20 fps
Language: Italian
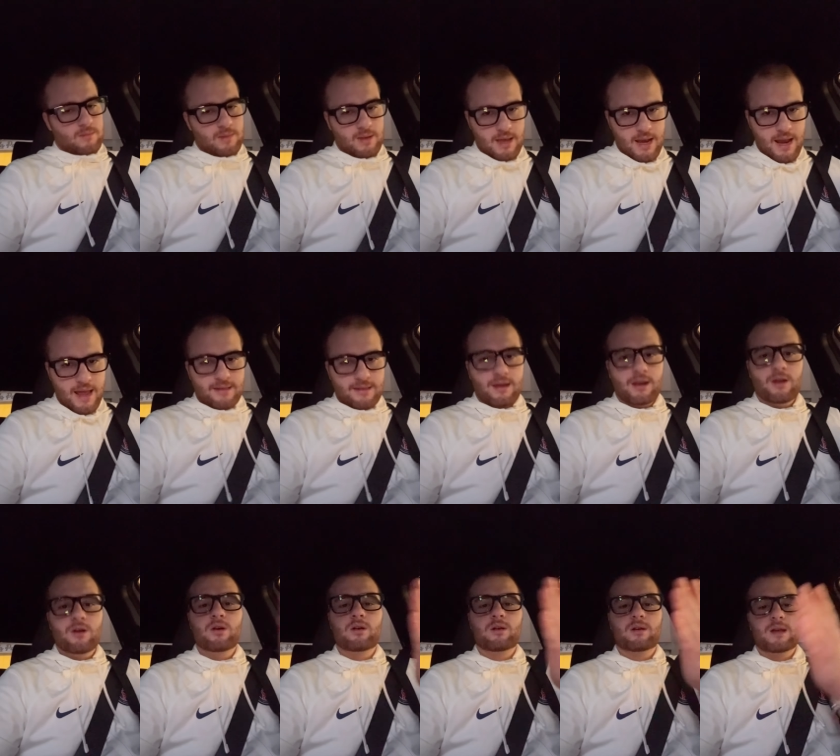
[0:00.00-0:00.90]

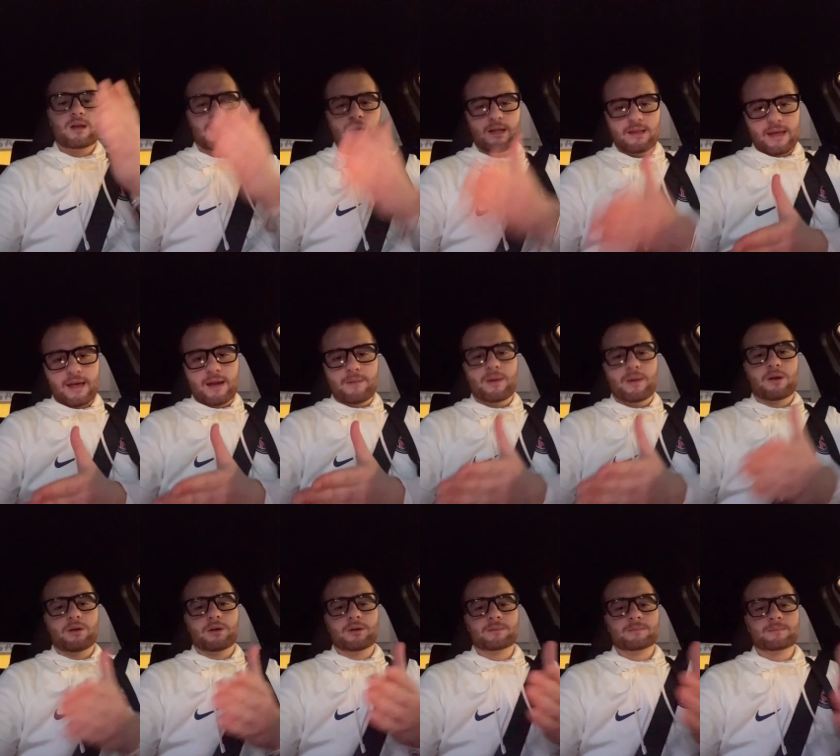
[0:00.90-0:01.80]
elettrico e termico.